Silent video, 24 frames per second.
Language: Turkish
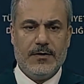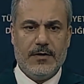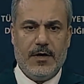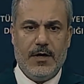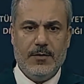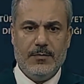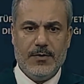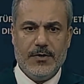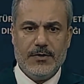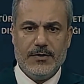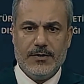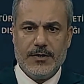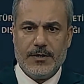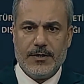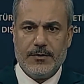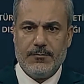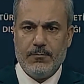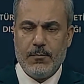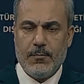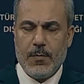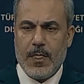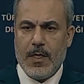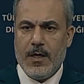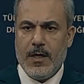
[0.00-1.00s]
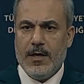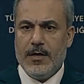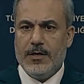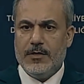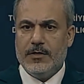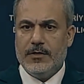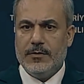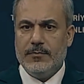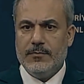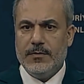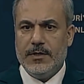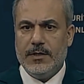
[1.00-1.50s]
devam edecek.
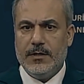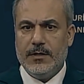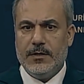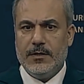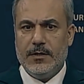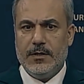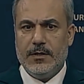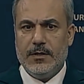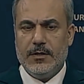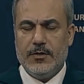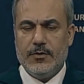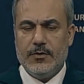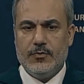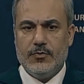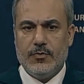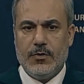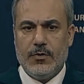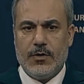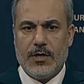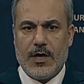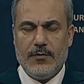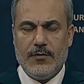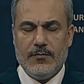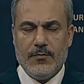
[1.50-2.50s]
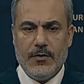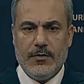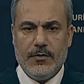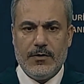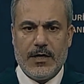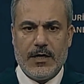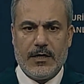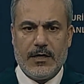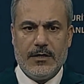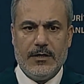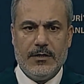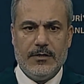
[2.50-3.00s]
Şimdi e, coğrafi
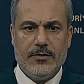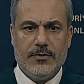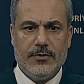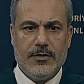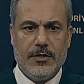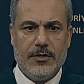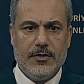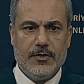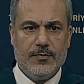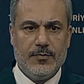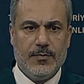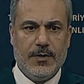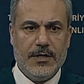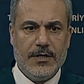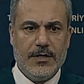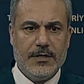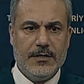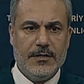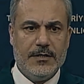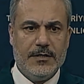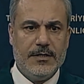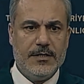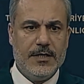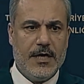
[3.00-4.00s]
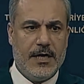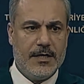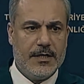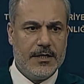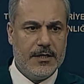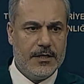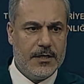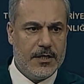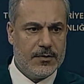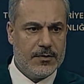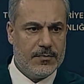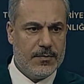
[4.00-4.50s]
olarak çatışmaların
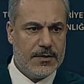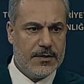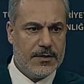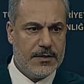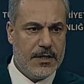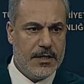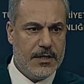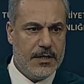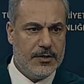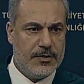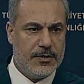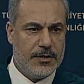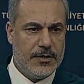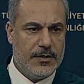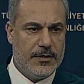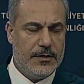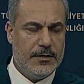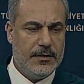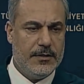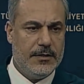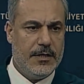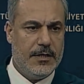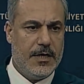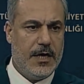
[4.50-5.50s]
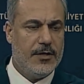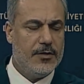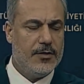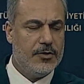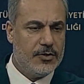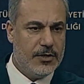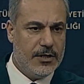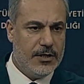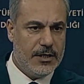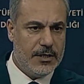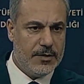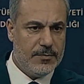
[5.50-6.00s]
yaygınlaşmasına ilişkin
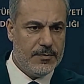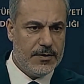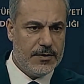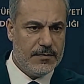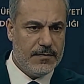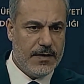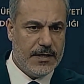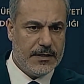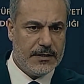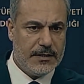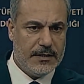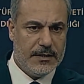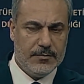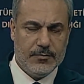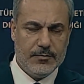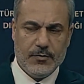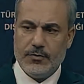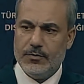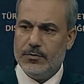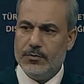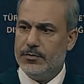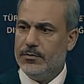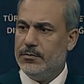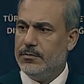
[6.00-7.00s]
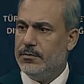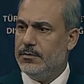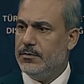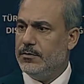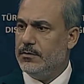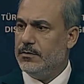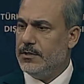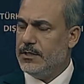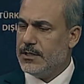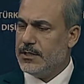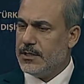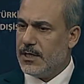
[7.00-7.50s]
endişelerimiz var. Bunu e,
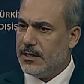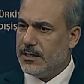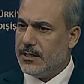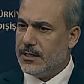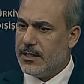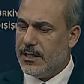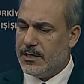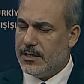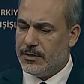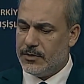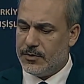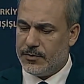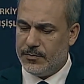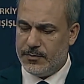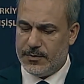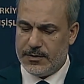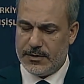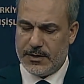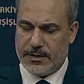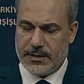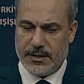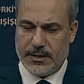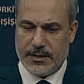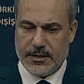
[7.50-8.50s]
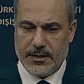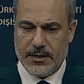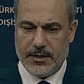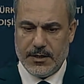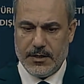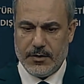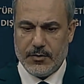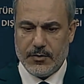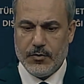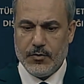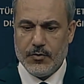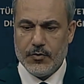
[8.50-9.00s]
İranlı kardeşimizle de e,
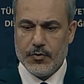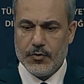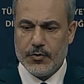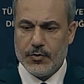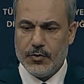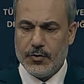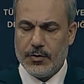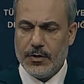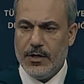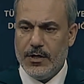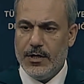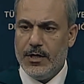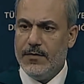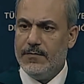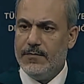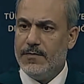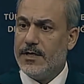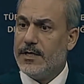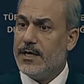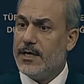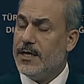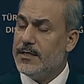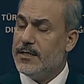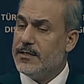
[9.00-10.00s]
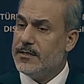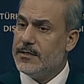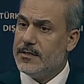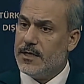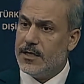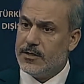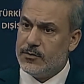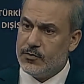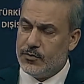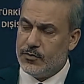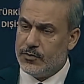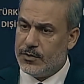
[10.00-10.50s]
konuştuk ve kendisi de
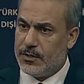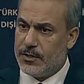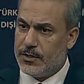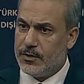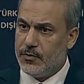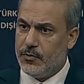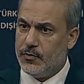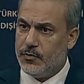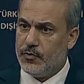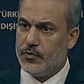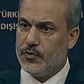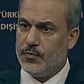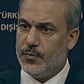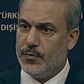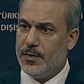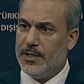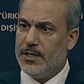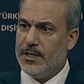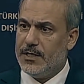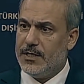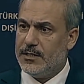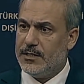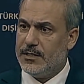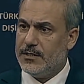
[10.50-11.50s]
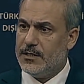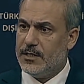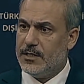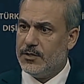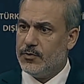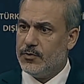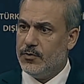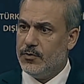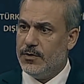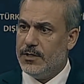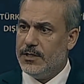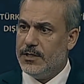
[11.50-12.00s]
az önce konuşmalarında
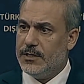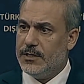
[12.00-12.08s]
söylediler.